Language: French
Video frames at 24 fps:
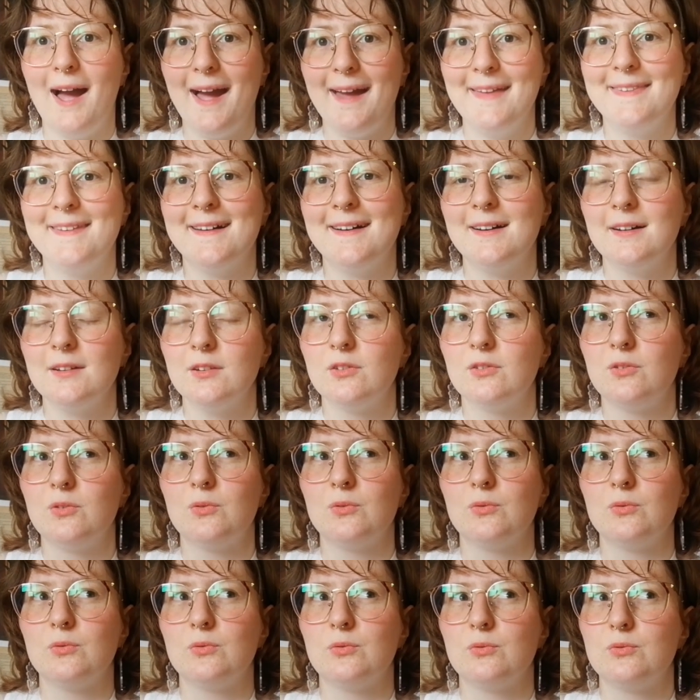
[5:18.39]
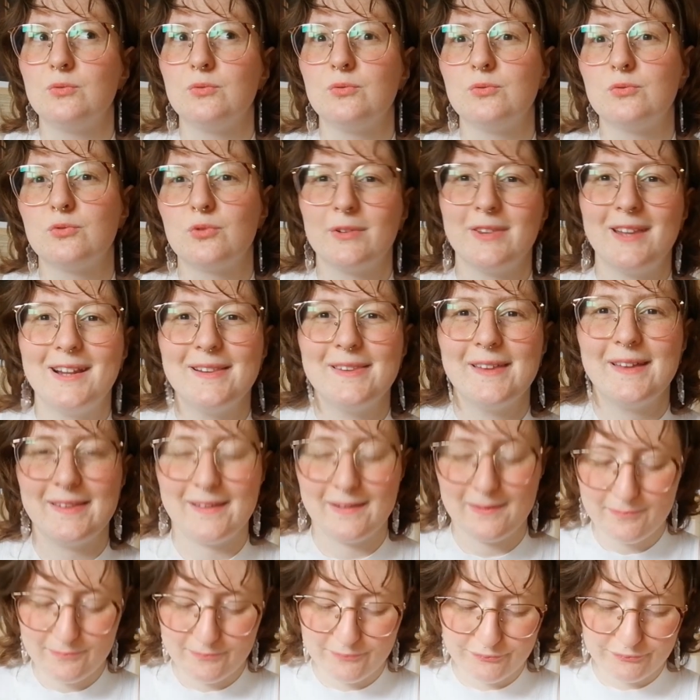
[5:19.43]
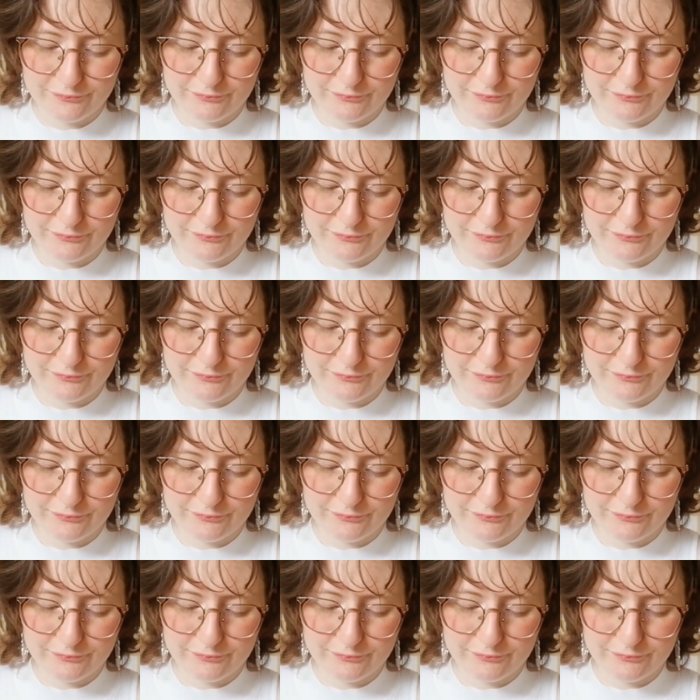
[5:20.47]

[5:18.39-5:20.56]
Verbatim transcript: Anna, de Journal d'Anna.